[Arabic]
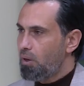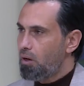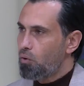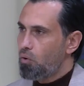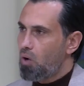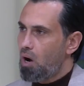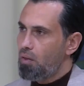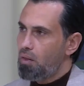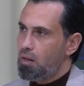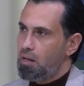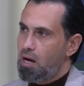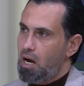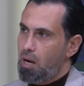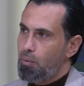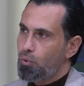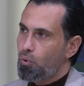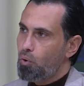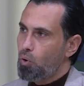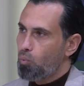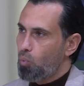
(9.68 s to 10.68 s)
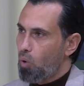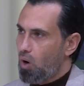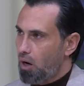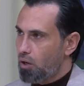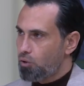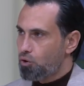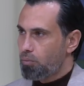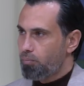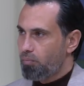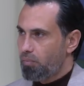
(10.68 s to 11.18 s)
انه هذا اللاعب يكون
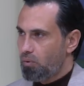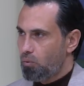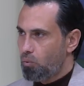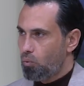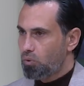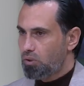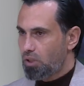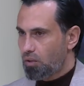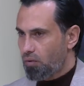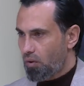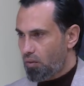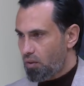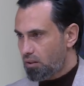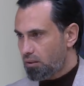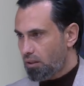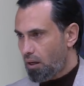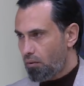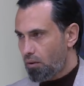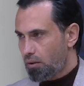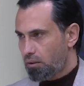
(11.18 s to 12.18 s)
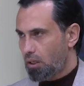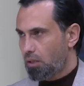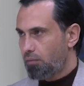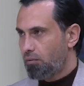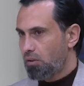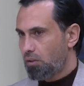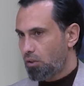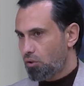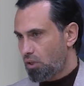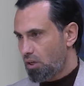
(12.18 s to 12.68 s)
مهاجم وانت تفضلت حضرتك
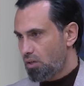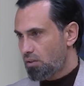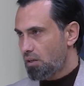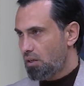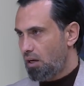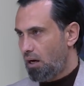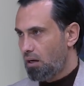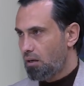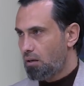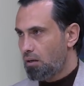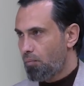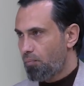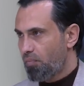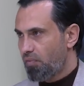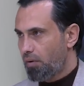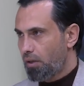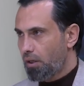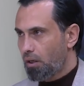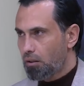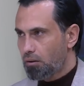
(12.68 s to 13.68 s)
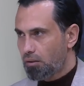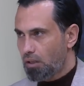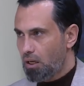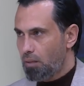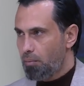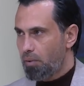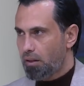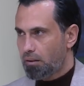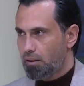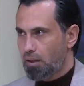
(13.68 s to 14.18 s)
في تشخيص الحاله، فريق
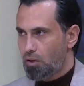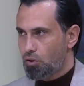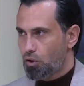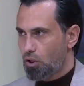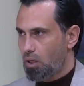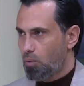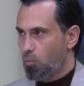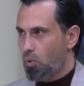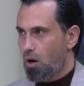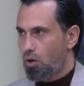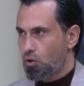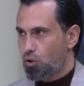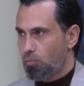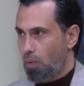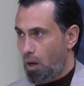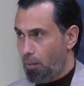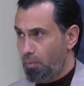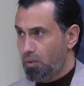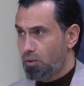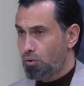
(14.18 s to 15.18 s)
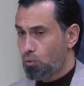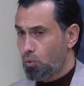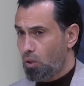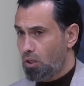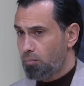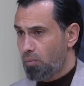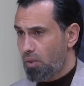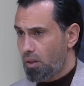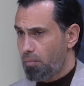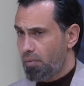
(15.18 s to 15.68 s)
الطلبه يحتاج الى مهاجم، محمد
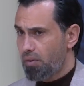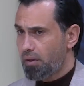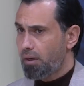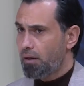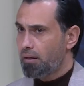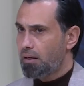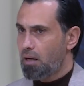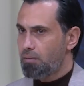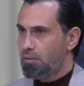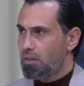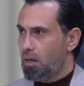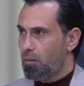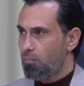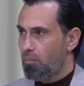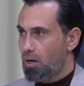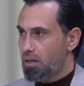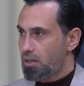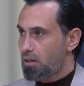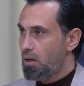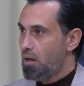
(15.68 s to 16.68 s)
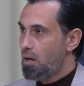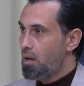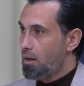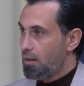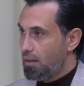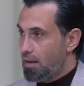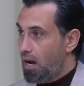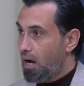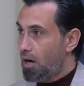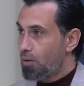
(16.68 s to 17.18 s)
جواد مثل ما ذكر كابتن عباس
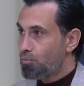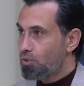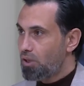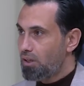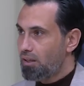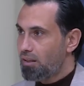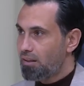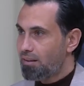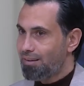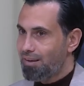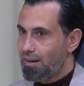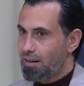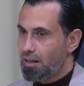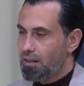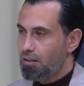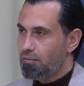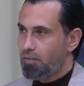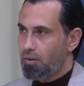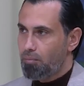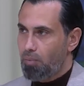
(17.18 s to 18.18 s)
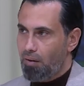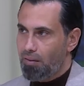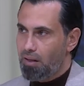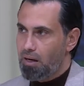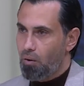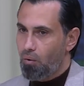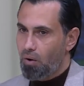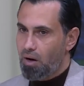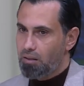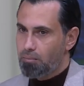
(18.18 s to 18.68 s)
لاعب جيد لكن في بعض
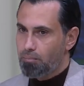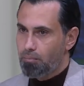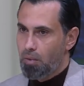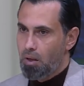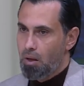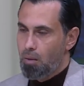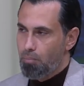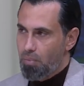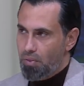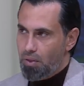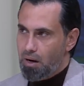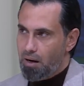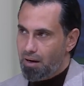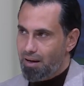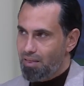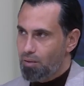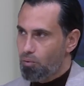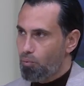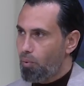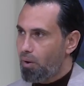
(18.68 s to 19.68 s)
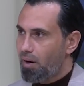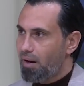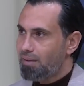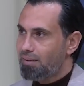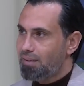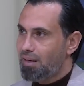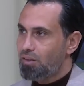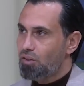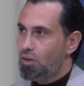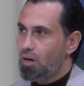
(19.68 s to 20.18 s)
الاوقات مثل هكذا
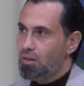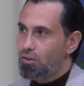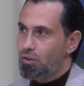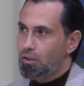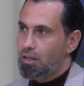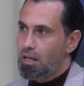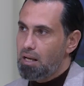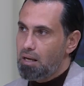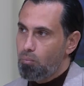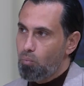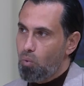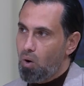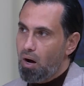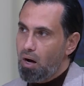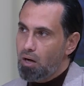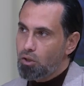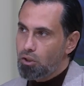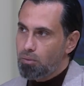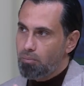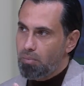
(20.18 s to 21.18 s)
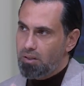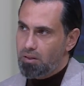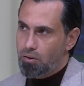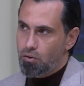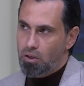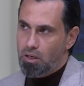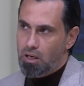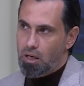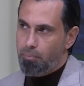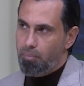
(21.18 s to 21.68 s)
مباريات تحتاج الى مهاجم
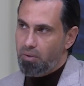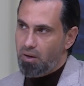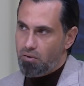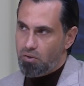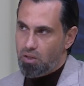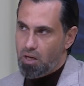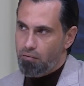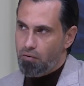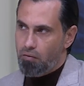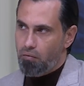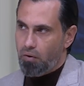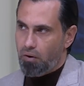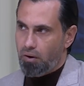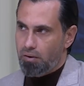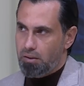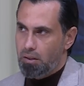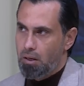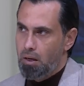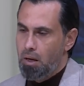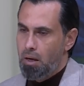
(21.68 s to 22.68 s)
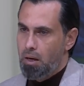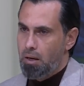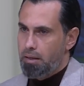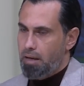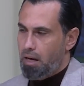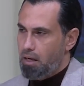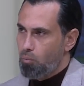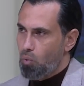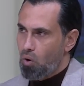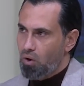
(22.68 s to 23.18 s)
يسجل لك من انصاف الفرص،
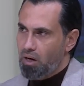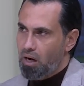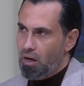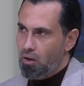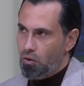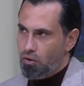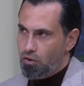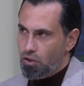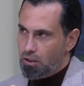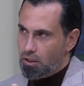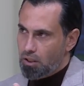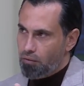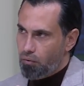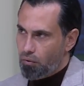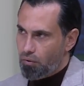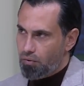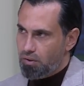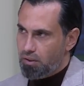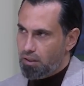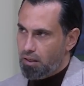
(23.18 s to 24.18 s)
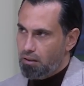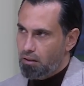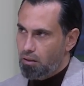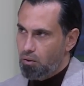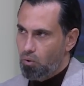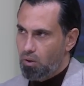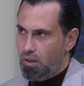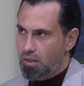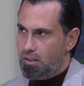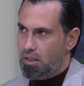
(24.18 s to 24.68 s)
يعني مو قالوا اجته فرصتين،
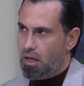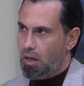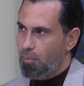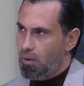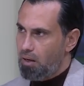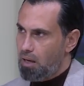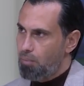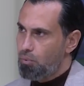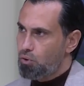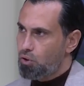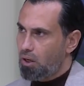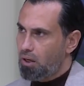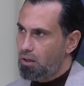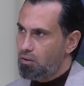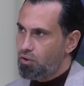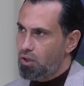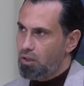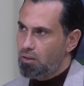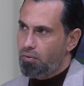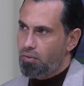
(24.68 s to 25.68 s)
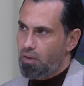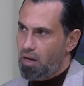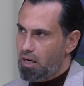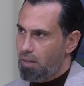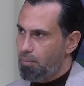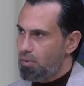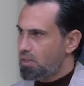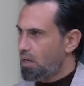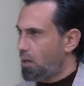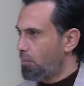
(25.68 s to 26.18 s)
الاولى استقبلها بشكل جيد،
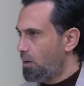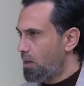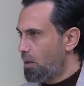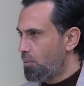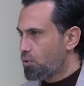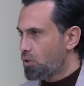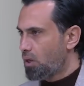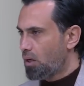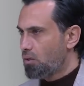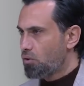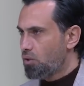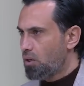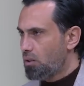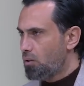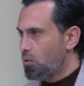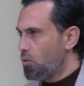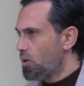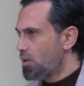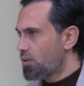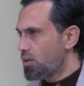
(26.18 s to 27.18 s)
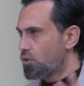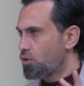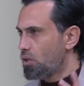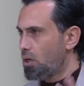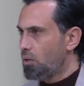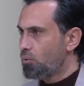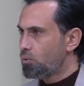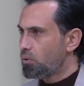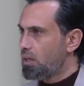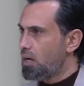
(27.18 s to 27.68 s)
الثانيه ما استقبلها بشكل جيد، الاولى
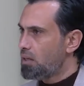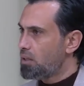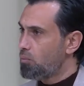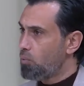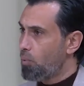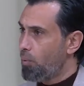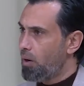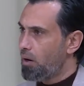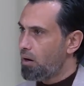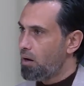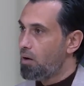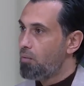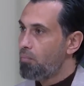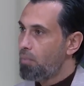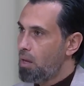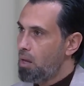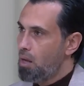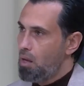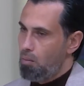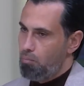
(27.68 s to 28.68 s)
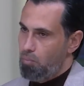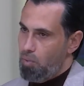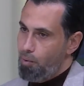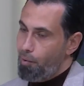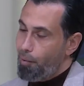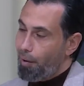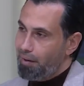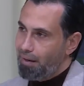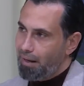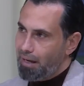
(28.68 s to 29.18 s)
سجلها وانتهت المباراه.
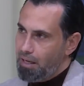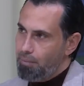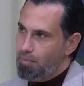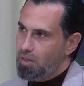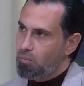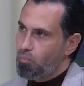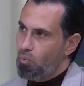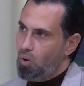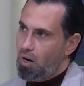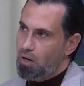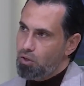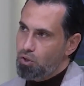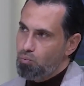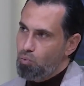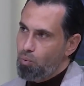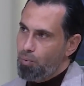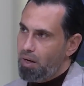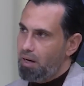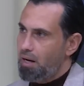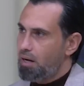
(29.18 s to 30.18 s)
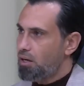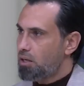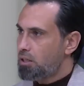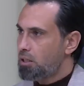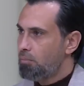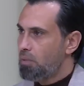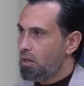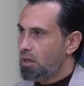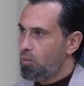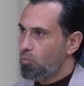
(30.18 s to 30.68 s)
بما معنى قيمه مهاجم ممكن ان
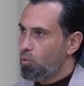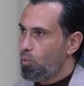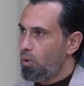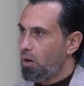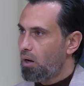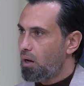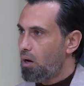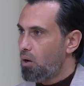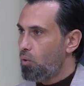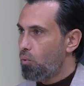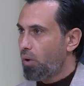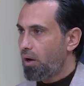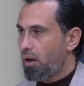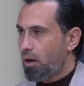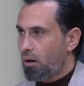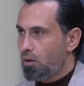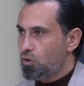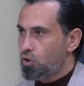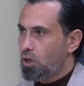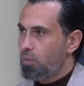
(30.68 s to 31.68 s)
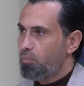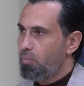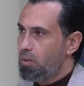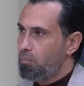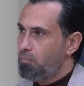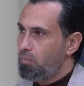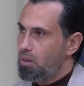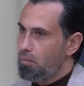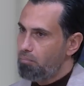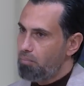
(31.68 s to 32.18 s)
يحسم لك المباراه ويخرجك
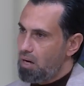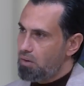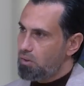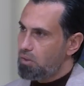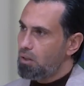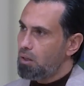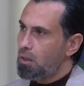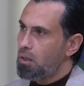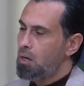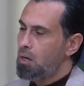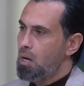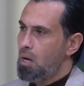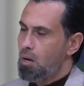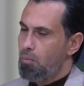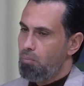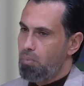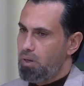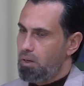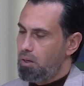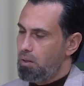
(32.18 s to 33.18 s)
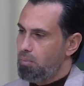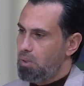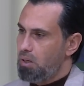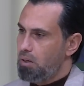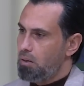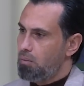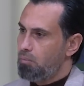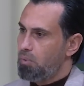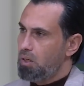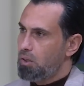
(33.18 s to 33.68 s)
من من مازق
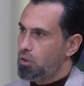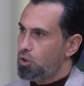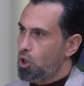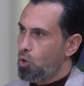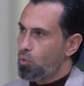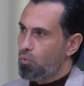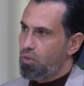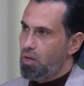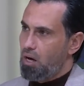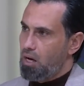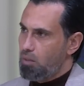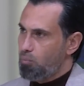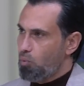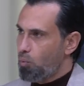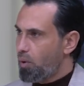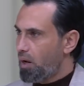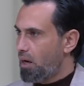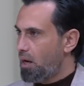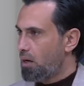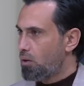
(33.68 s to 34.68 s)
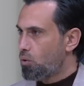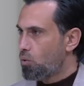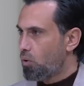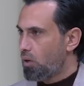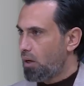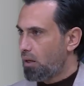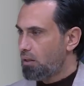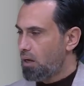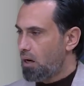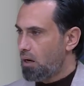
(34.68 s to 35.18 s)
بشوط ثاني ممكن ان
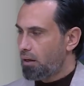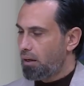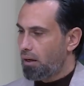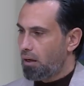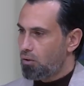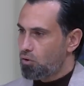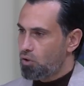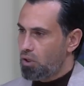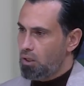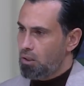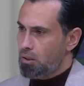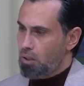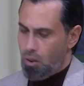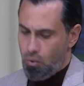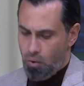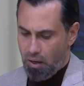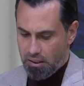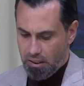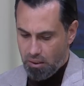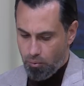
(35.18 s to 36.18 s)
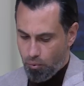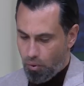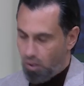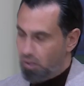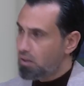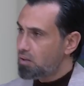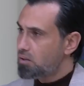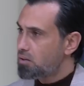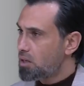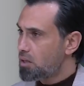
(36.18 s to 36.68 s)
يكون ادائك غير جيد او حتى
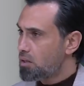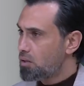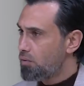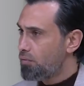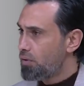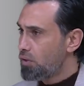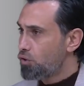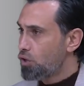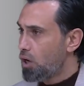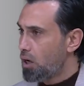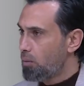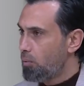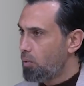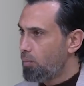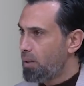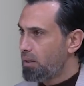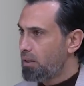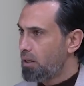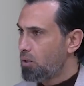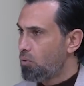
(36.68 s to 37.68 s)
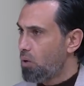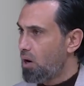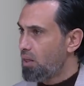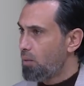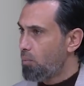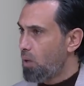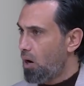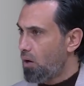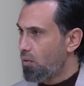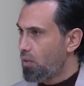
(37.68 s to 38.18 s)
ممكن تستنزف الجانب البدني وهذا
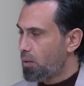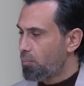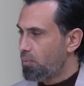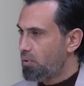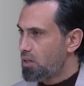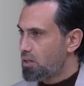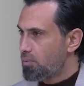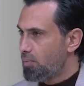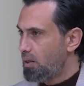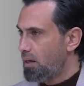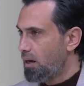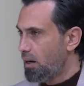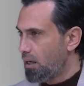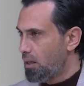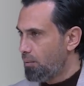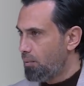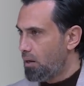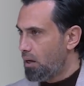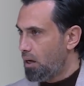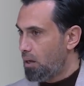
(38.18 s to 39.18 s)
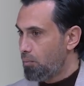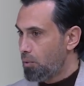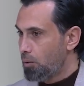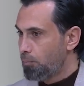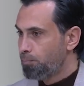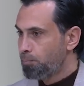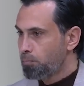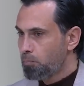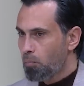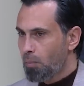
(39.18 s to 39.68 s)
ما حضر بالنسبه لاغلب اللاعبين.
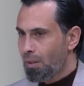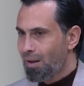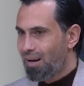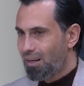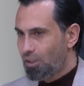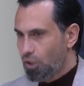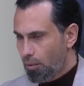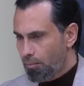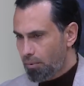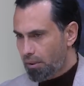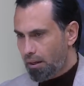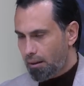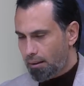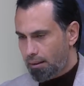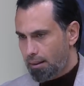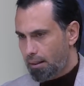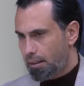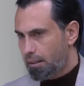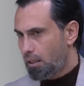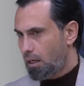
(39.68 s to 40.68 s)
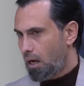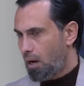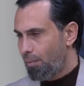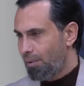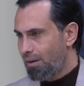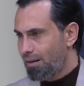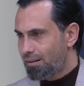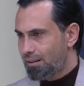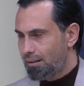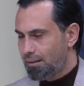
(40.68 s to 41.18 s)
اليوم ذكرت لك
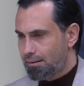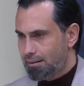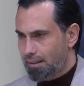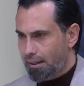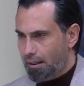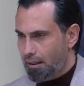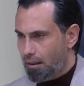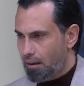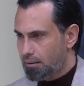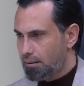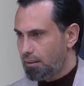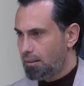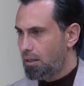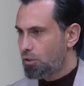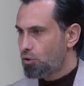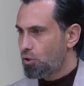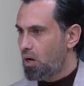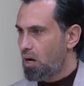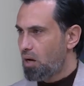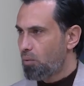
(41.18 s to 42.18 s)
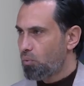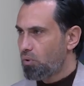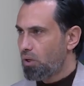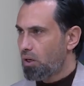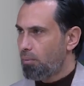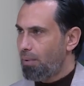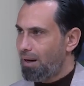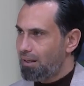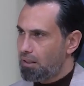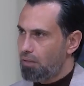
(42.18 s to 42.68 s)
عمليه التغييرات اللي اجراها
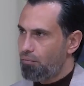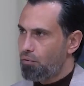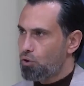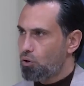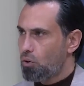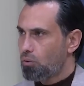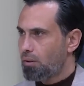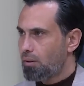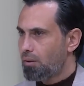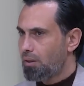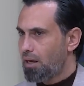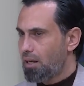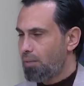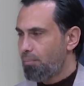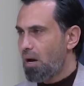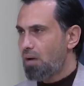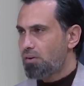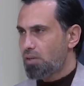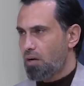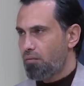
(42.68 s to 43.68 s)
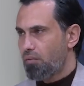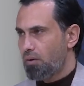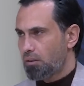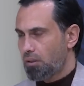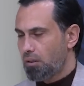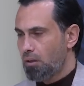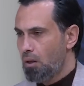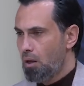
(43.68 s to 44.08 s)
المدرب حتى في الشوط الثاني ما اسعفته